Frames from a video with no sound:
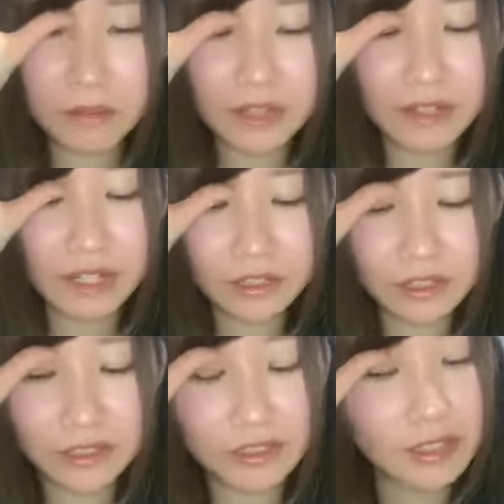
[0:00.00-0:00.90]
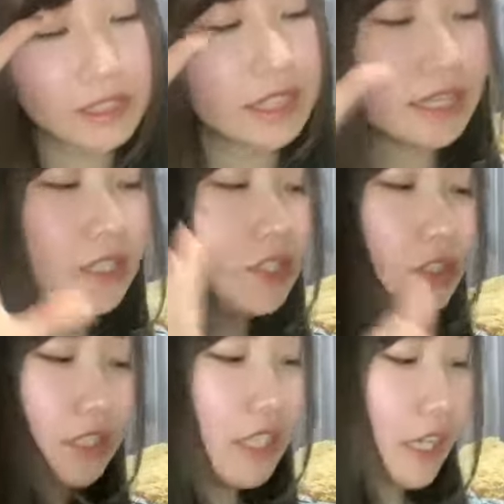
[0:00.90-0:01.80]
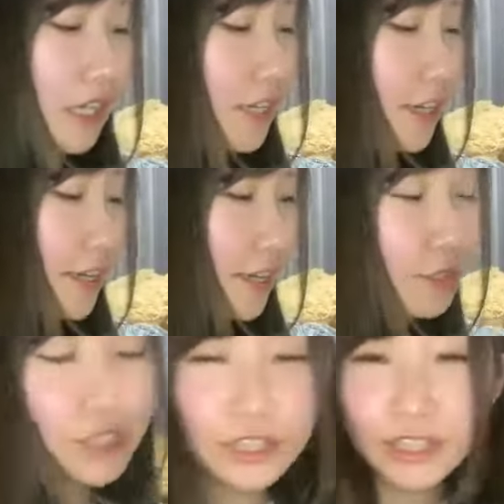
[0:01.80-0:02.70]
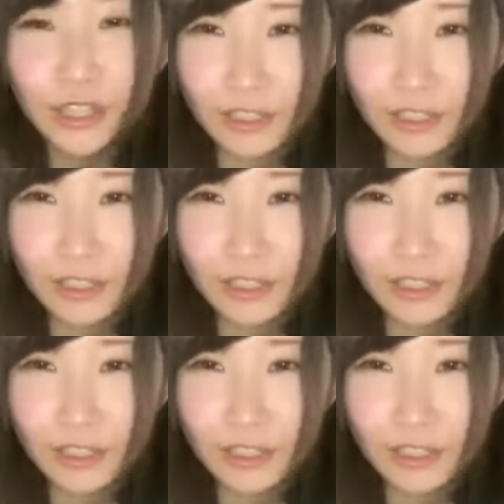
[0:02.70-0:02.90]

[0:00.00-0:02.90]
ミではなく単純に服